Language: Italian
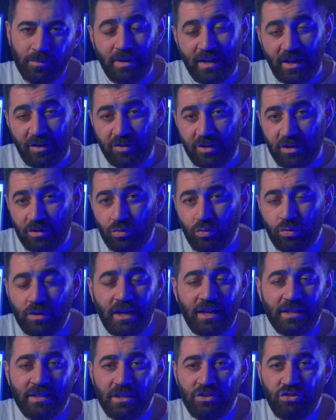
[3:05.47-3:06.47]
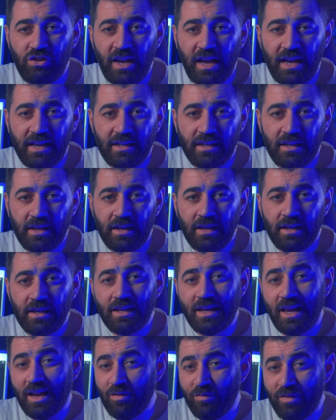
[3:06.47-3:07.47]
Ma la scrittura dice anche
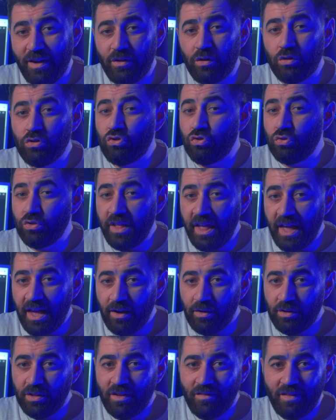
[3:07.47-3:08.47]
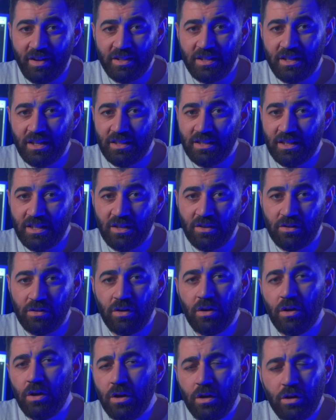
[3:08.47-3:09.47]
che il vero giudeo davanti a
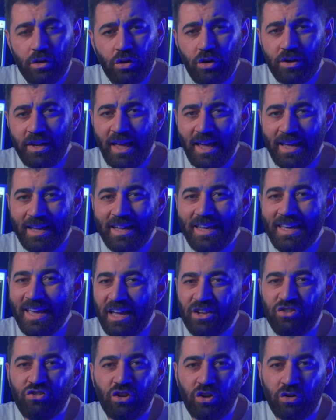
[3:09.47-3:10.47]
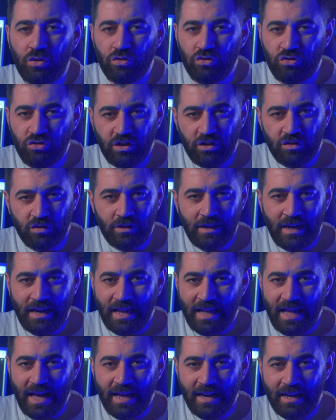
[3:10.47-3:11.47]
Dio non è chi è circonciso
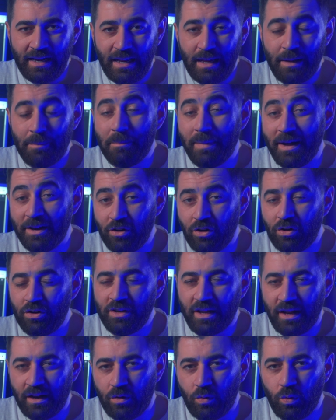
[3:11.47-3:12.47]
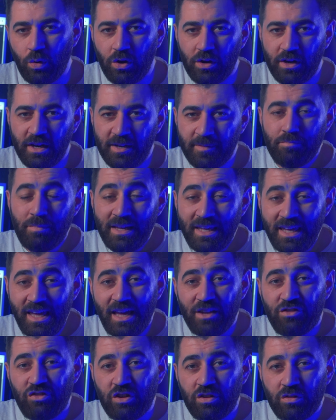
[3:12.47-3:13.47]
nella carne ma non nel cuore, ma chi
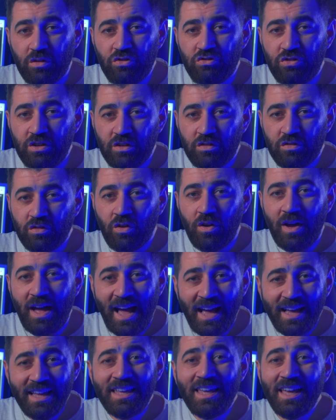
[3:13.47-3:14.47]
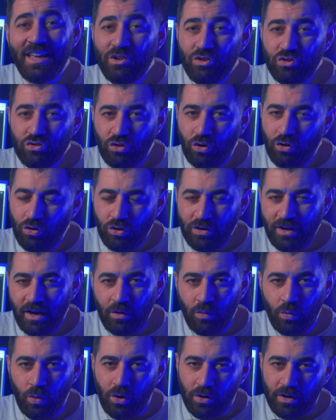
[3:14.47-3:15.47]
è circonciso anche solo
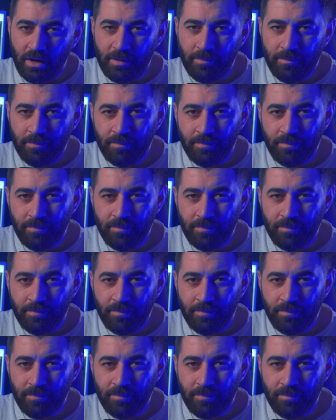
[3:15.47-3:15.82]
nel cuore.